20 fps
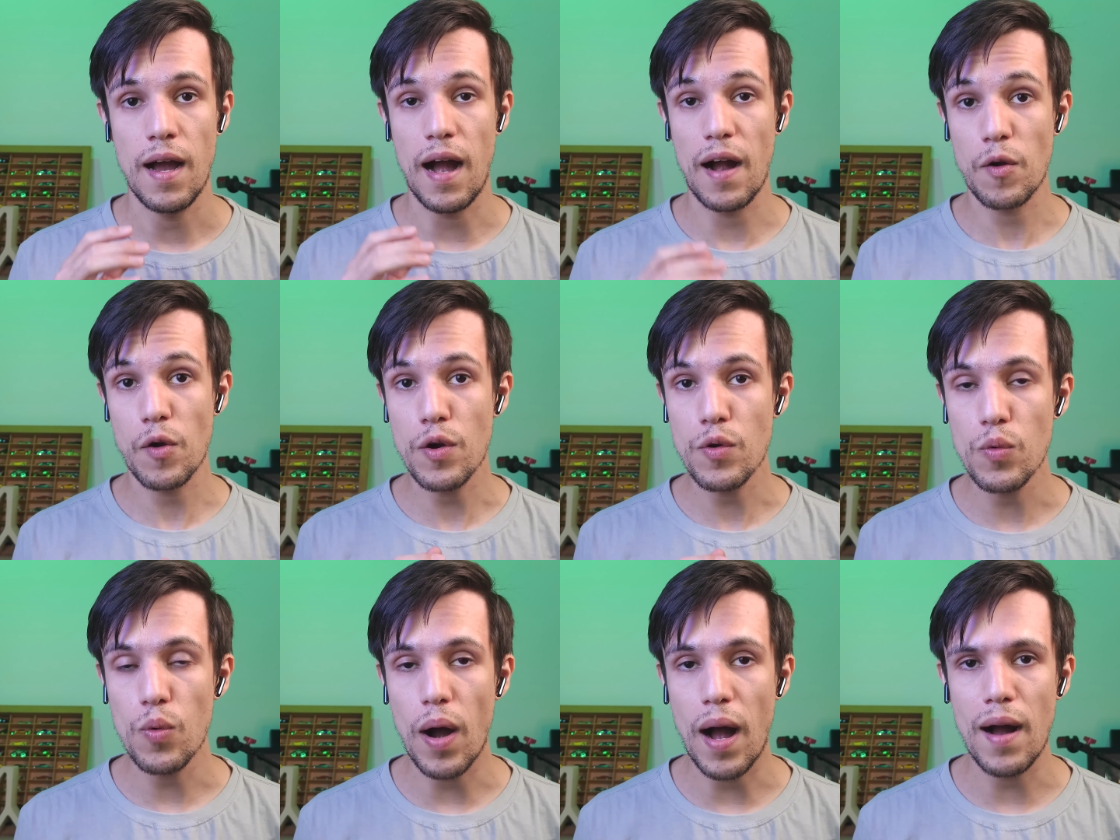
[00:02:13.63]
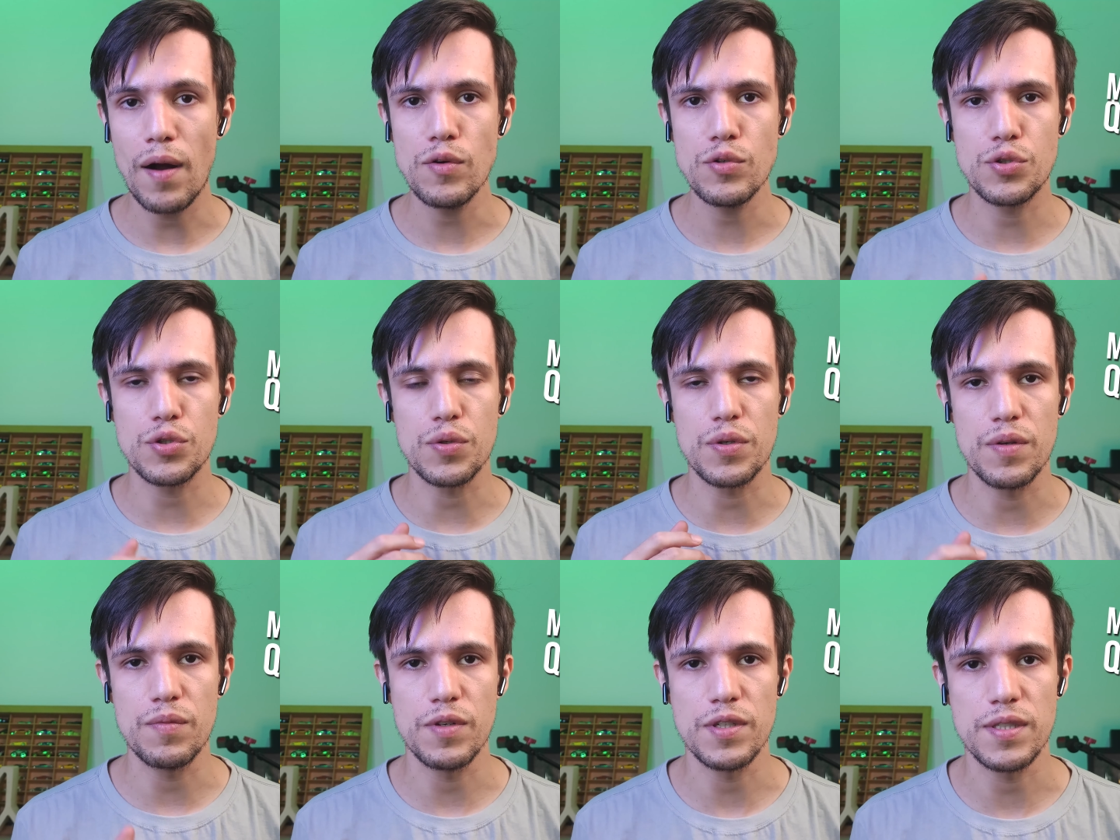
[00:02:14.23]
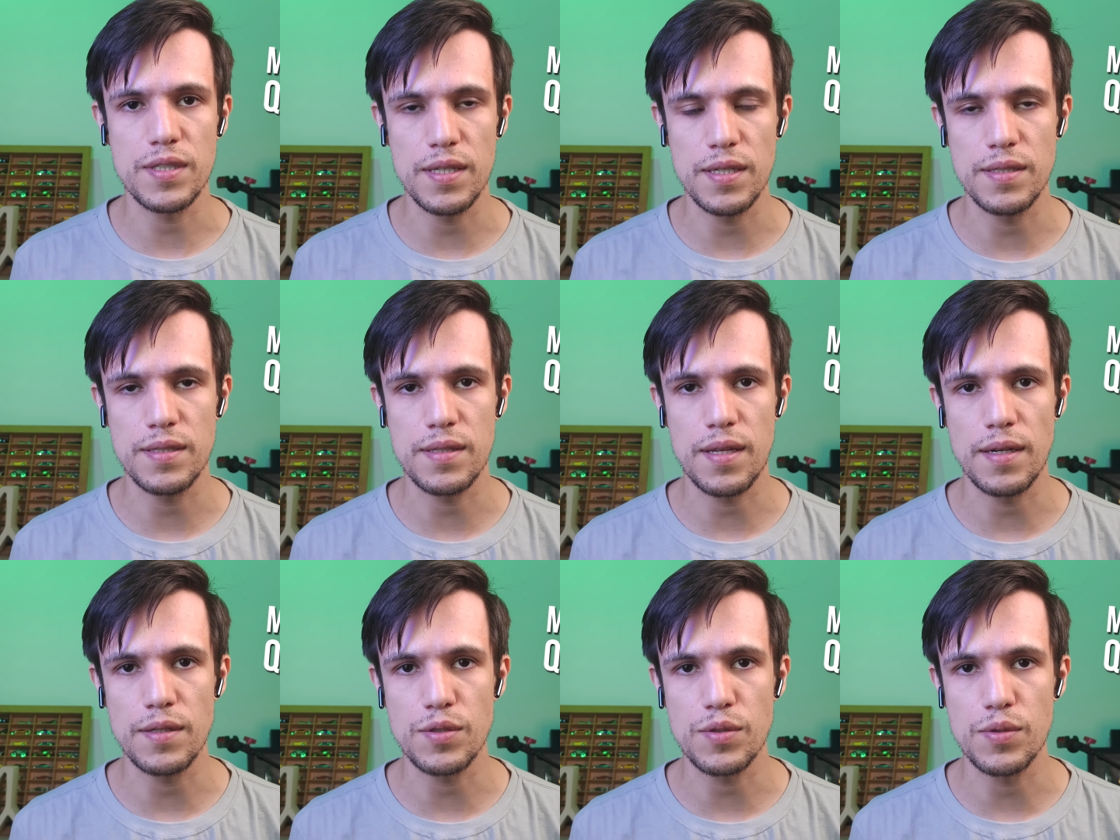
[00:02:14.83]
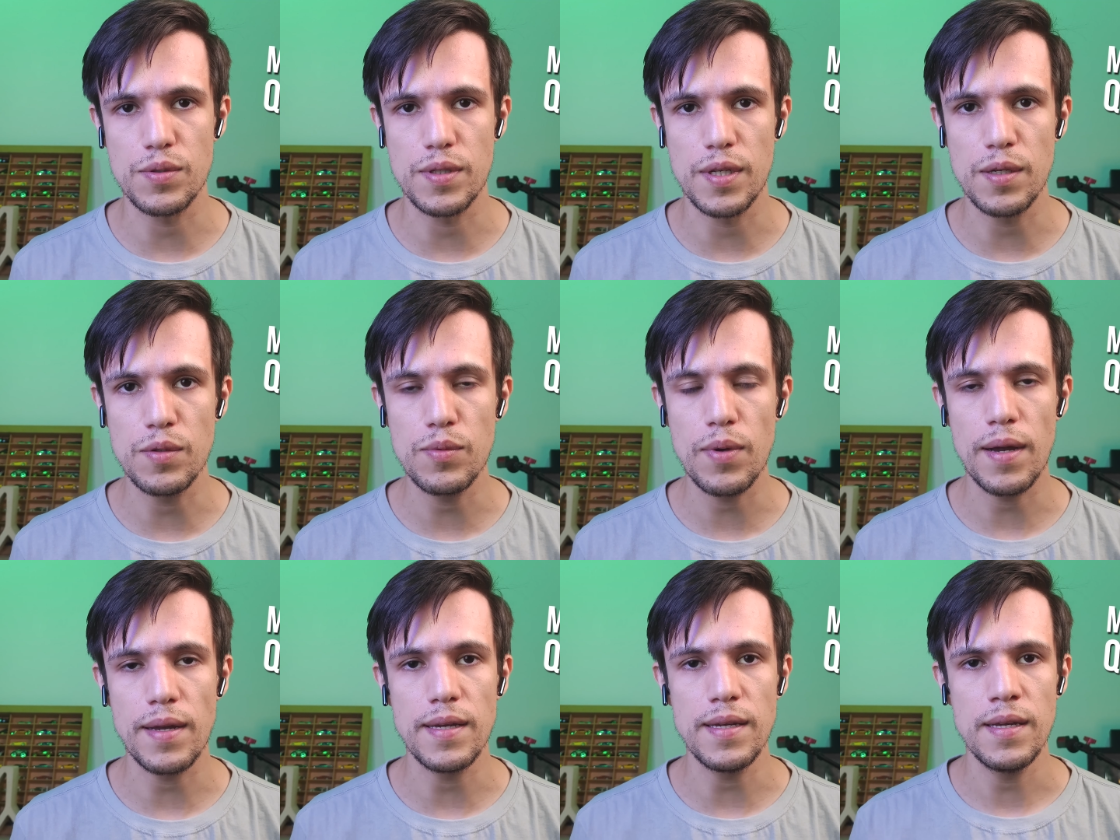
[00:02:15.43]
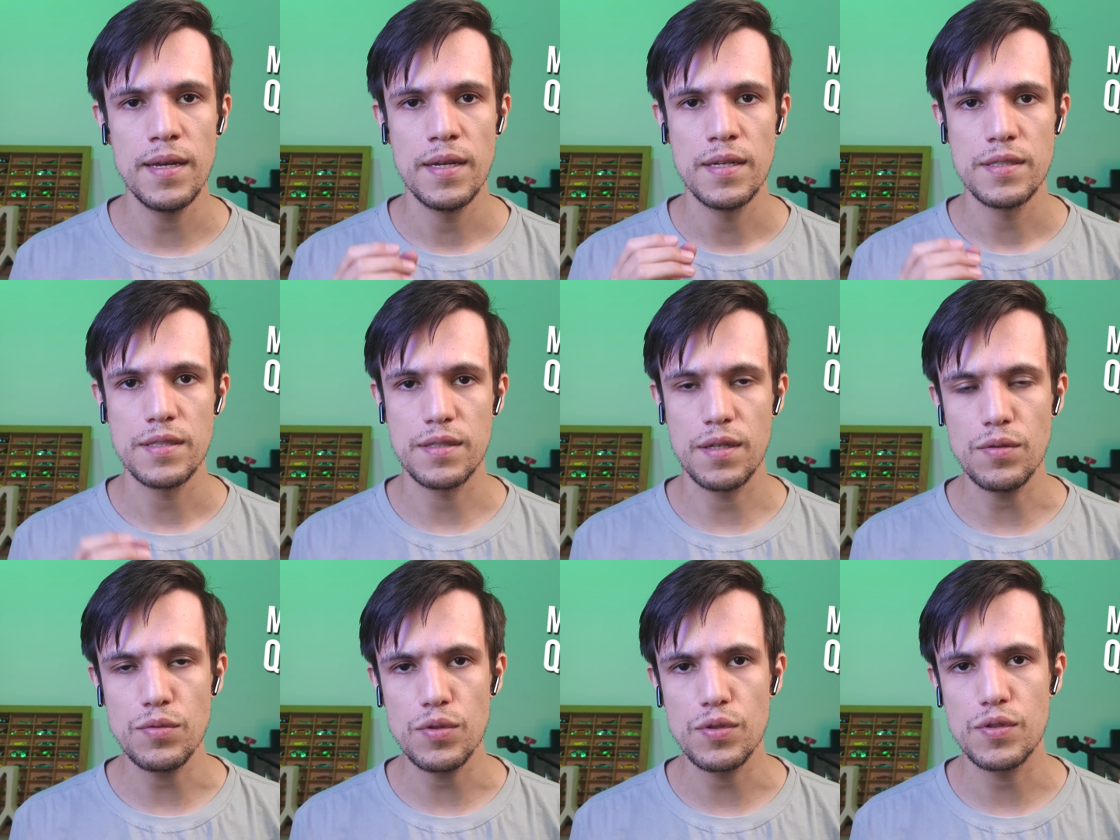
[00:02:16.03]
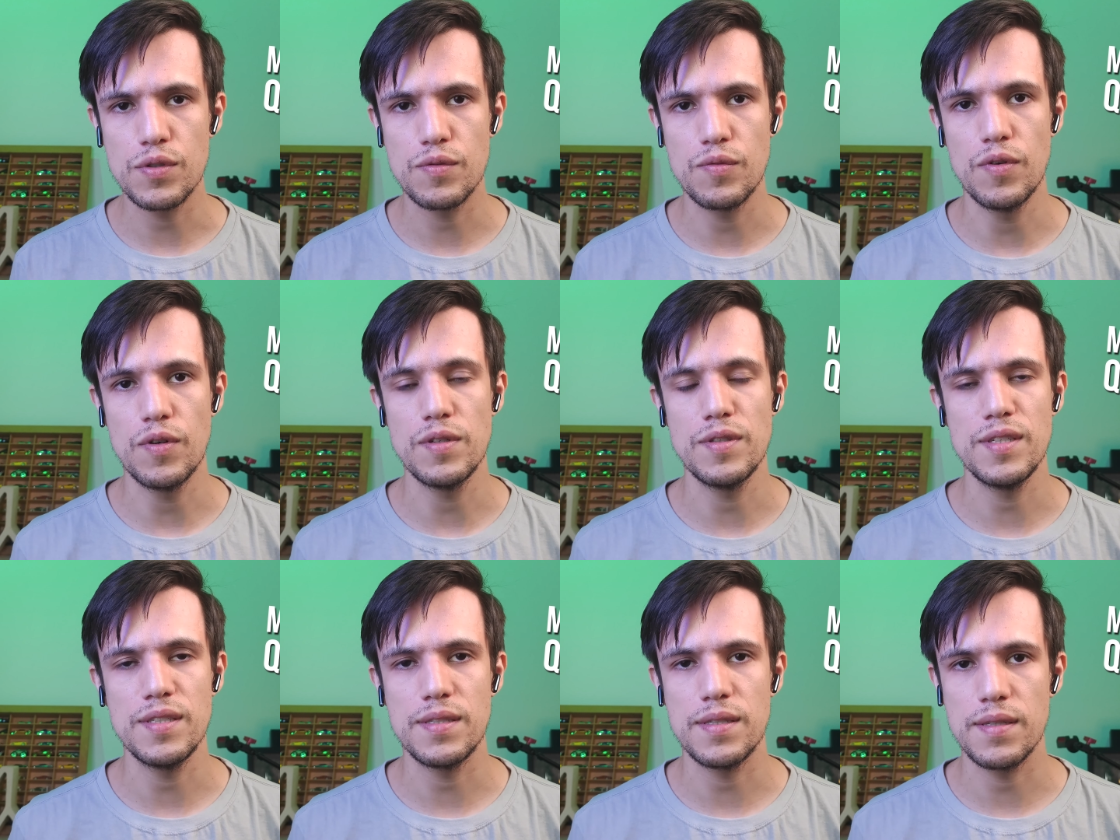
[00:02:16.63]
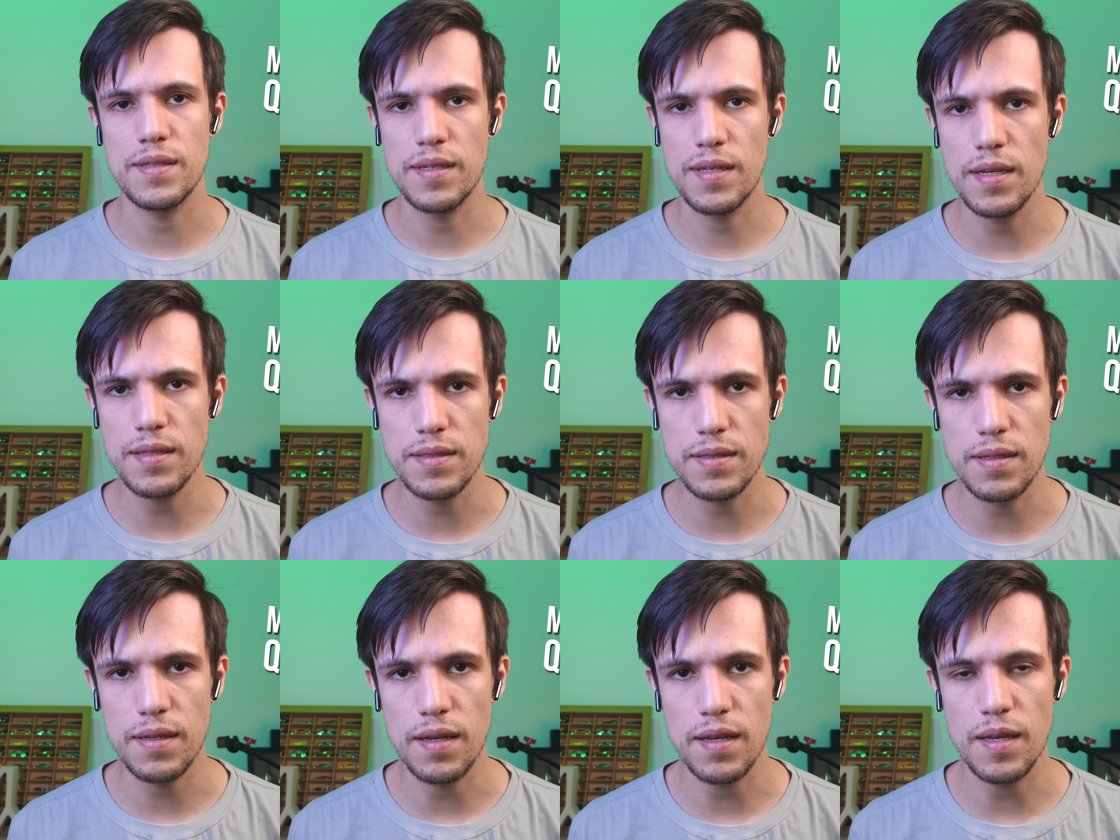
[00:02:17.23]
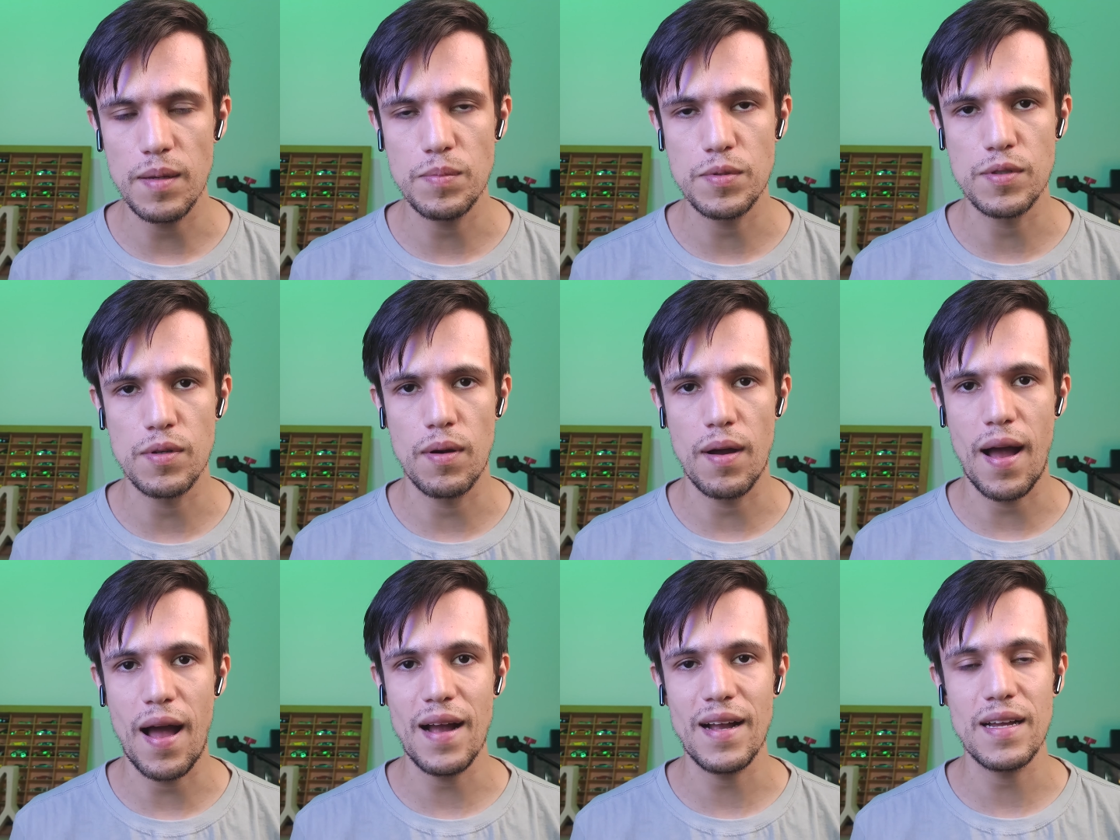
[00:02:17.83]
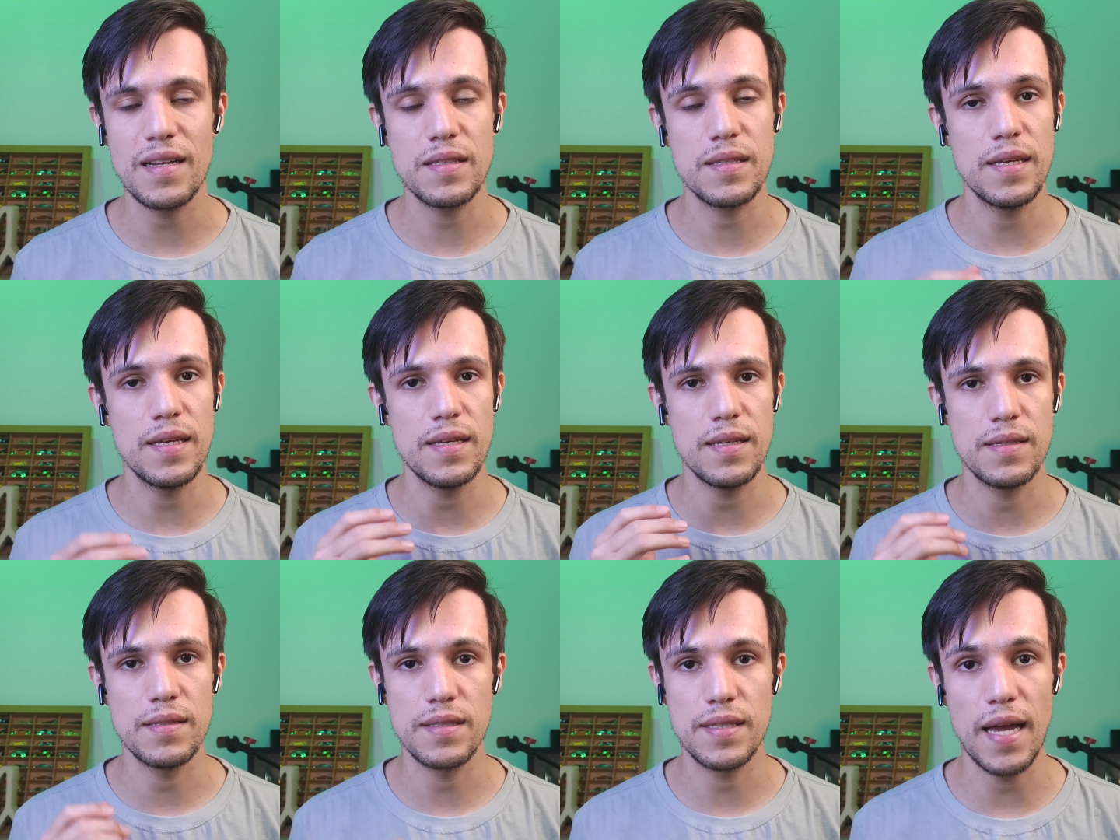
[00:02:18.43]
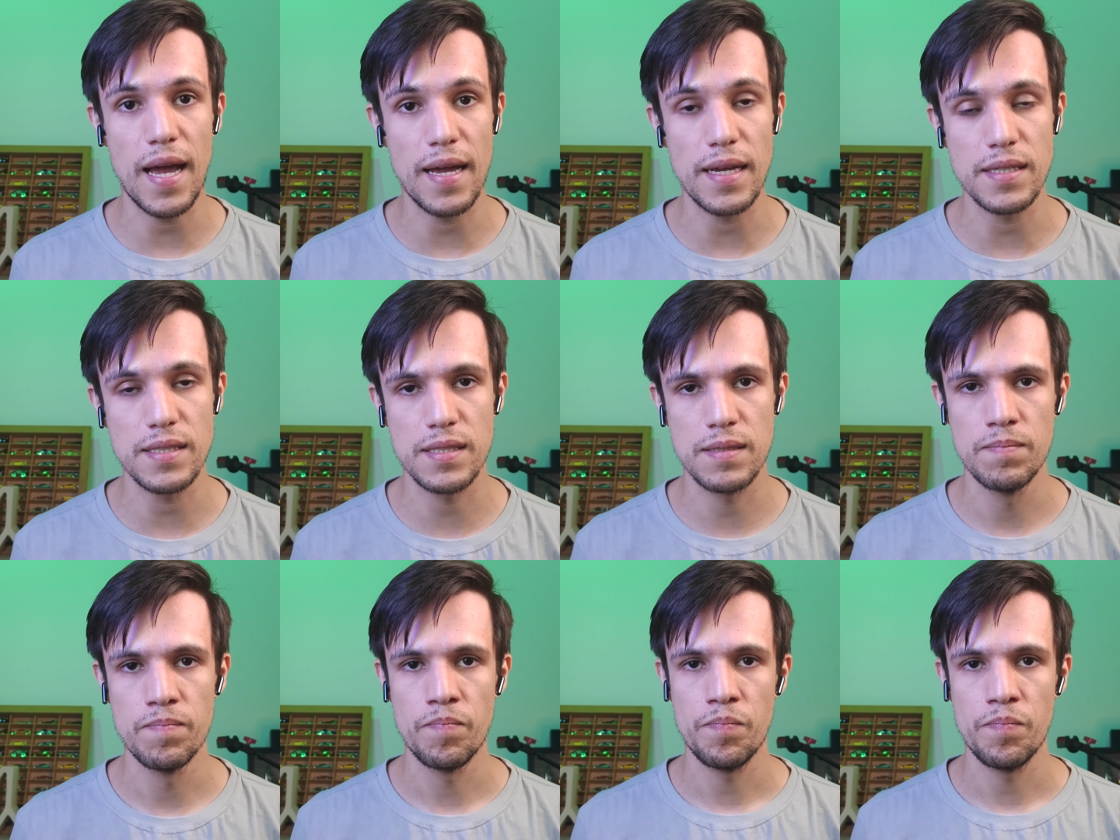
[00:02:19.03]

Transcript: Agora o áudio que você está escutando aí são dos fones QCY HT10.